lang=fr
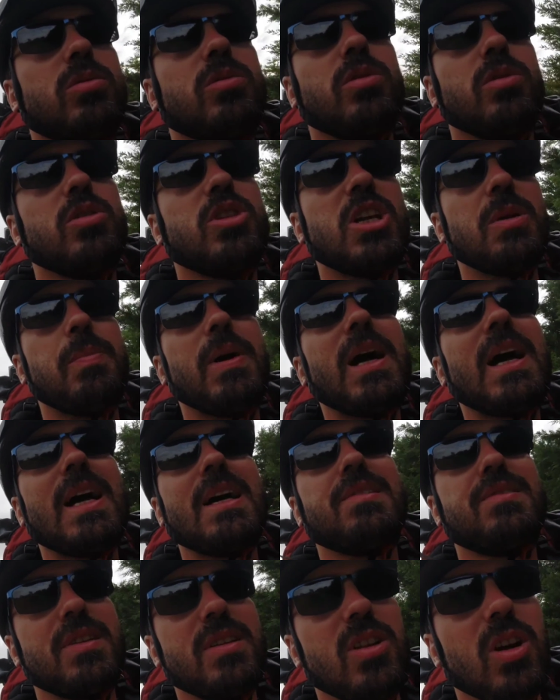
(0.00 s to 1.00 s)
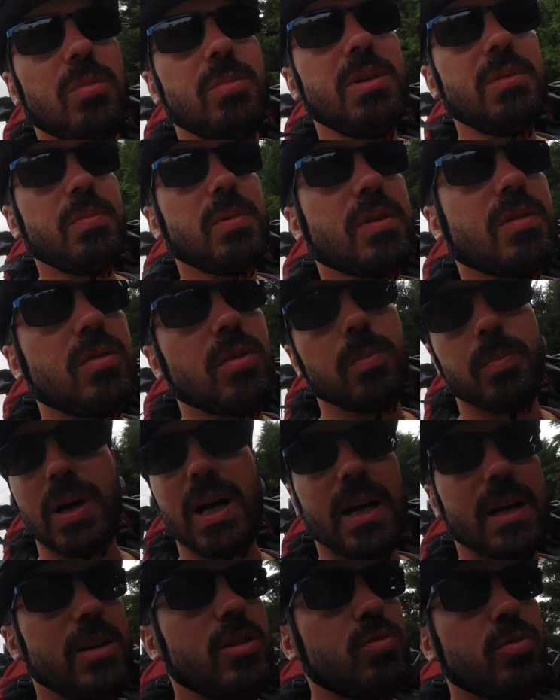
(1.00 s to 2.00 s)
contre, euh, j'ai pas assez dormi parce que
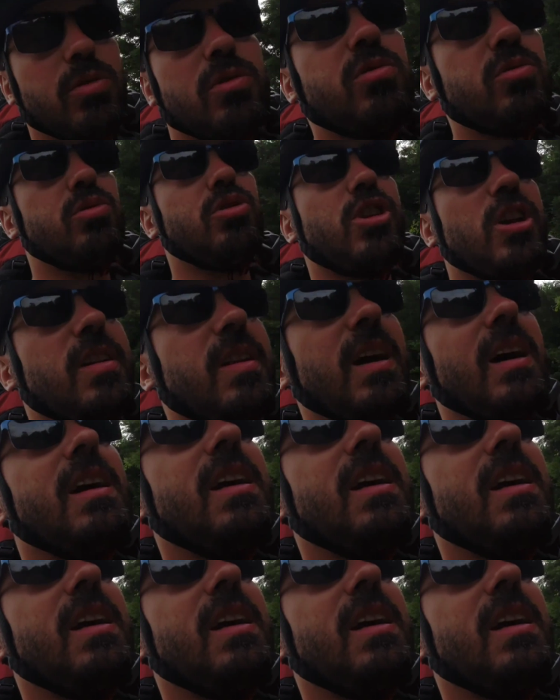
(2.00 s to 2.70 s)
pareil, je me suis couché